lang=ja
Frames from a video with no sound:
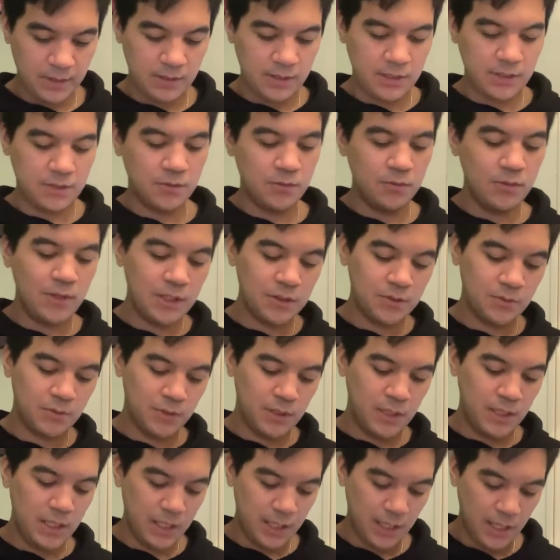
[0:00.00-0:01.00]
で、その後
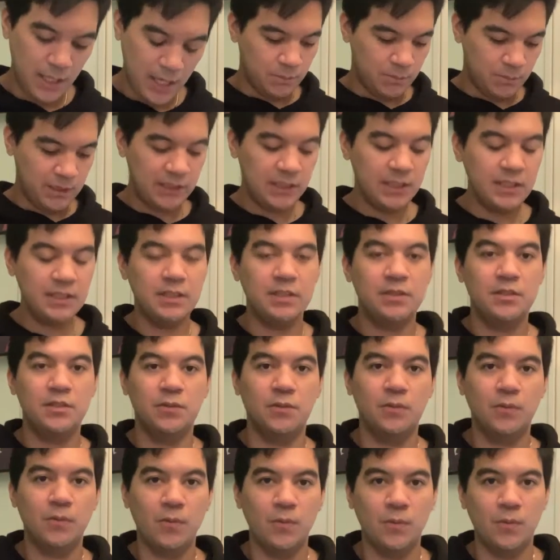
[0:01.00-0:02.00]
に、まあ、真
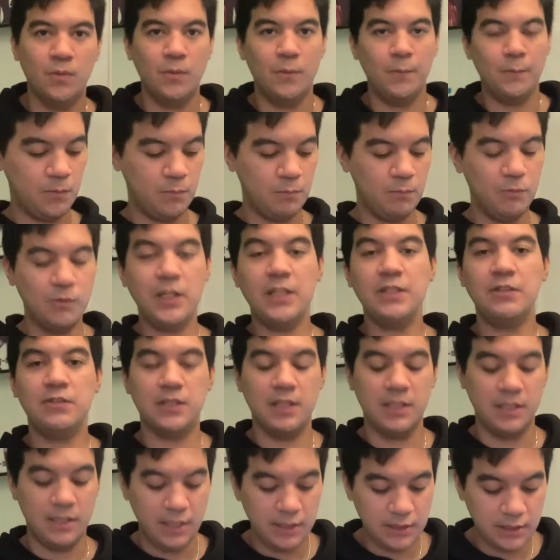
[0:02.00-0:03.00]
実をこう、モナイト
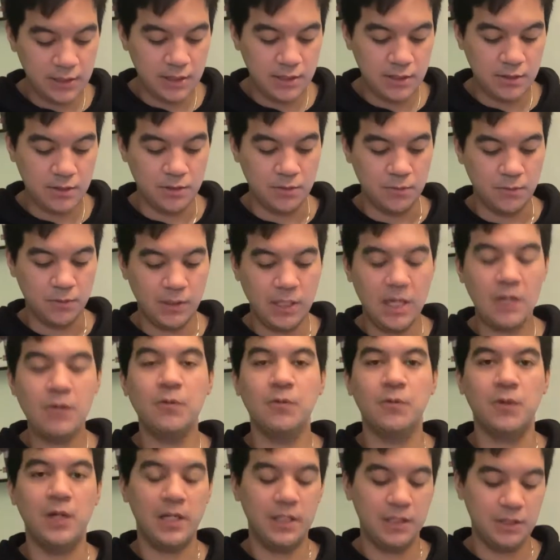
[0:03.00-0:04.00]
さんがね、真実を、過
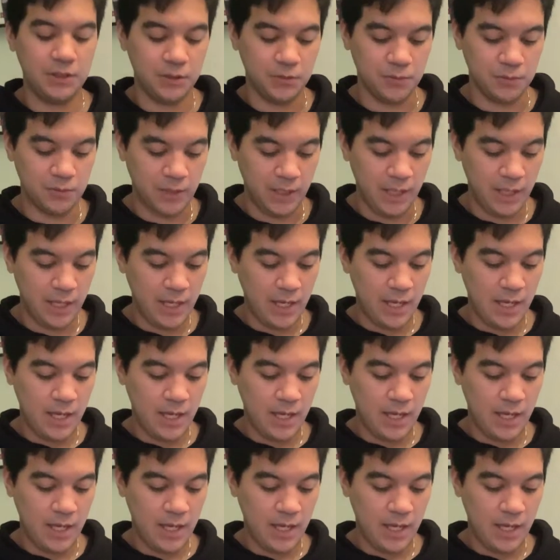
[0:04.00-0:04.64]
去の話をね、